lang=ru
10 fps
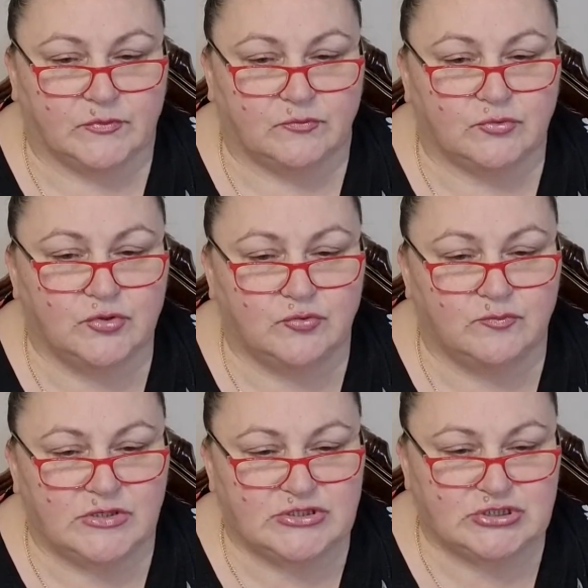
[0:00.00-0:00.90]
Он не
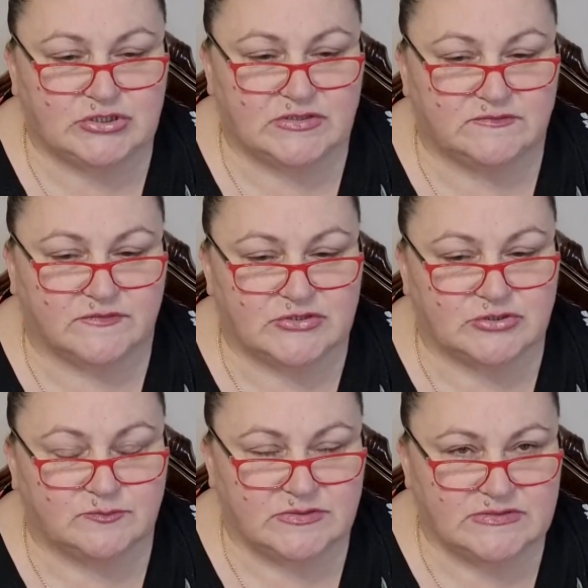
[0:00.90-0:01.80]
умеет читать
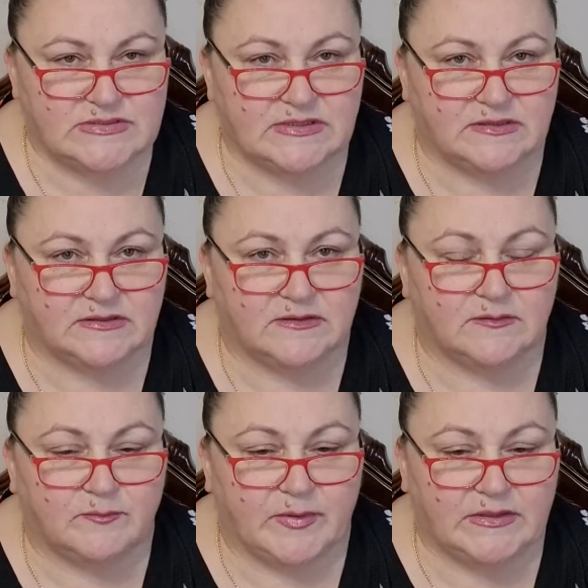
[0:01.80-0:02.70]
ваши мысли –
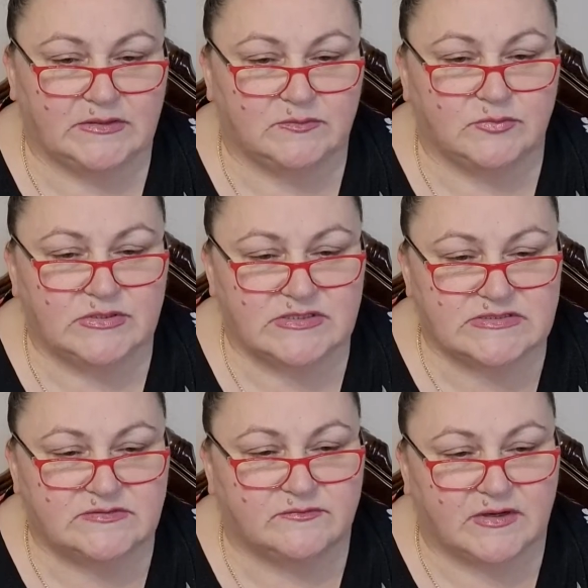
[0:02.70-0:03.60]
Поэтому,
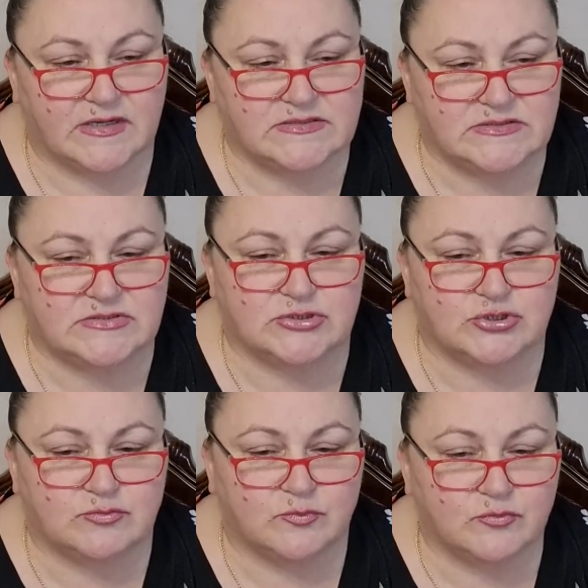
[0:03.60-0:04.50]
если вы хотите,
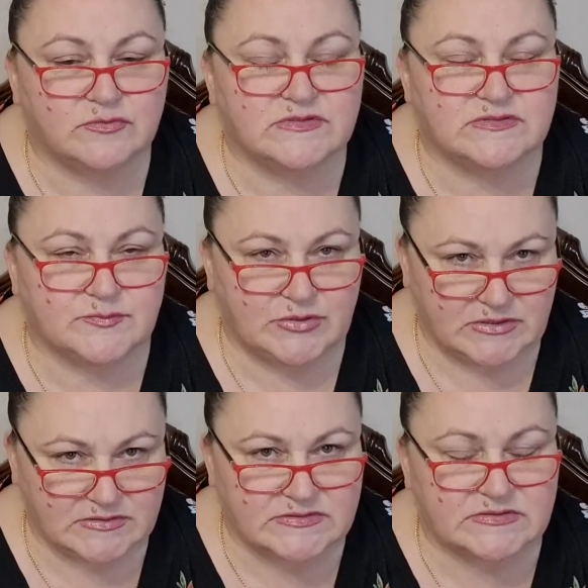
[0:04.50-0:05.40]
чтобы он
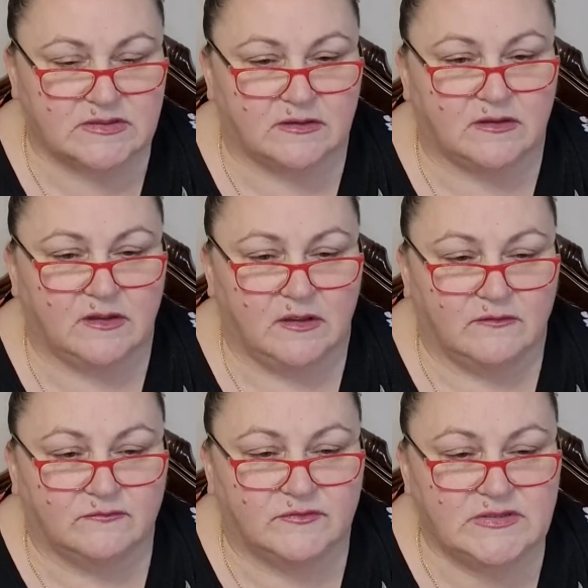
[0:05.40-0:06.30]
изменился,
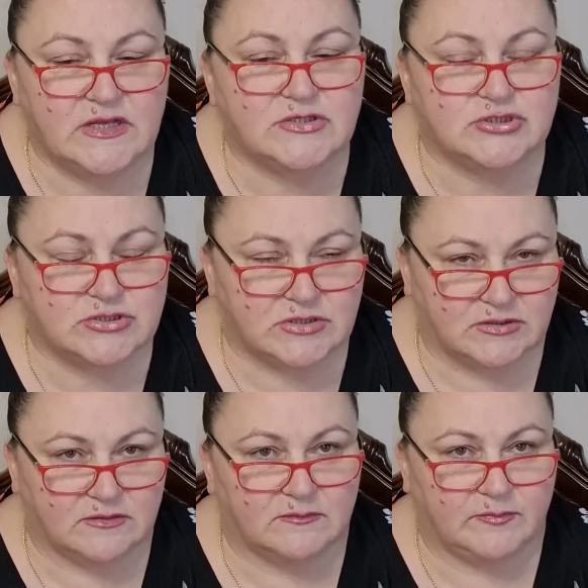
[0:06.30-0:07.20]
вы
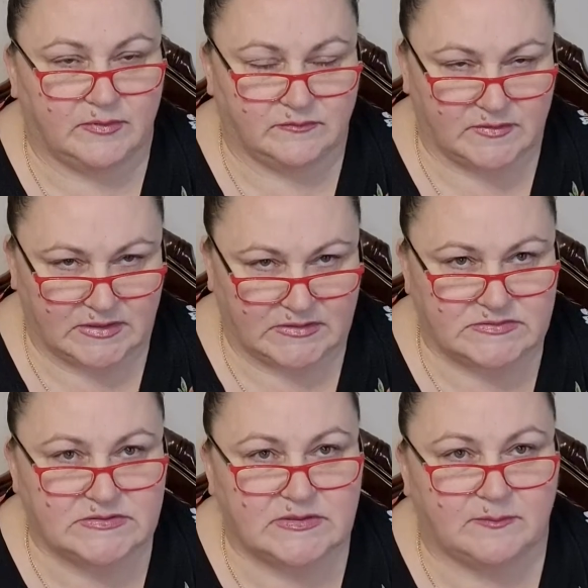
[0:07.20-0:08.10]
должны поговорить
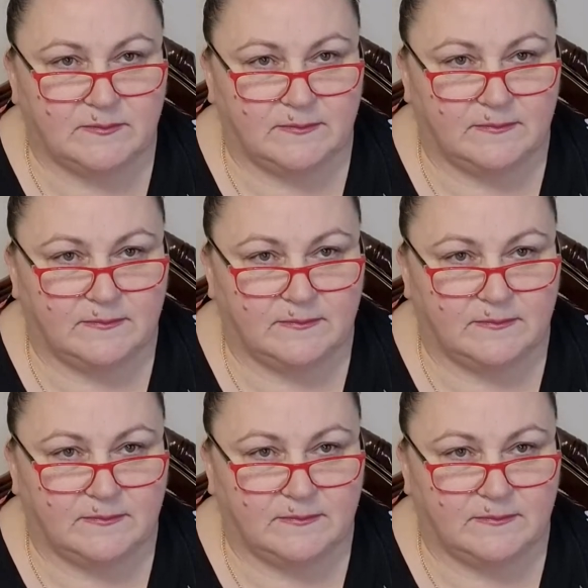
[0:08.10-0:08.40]
с ним.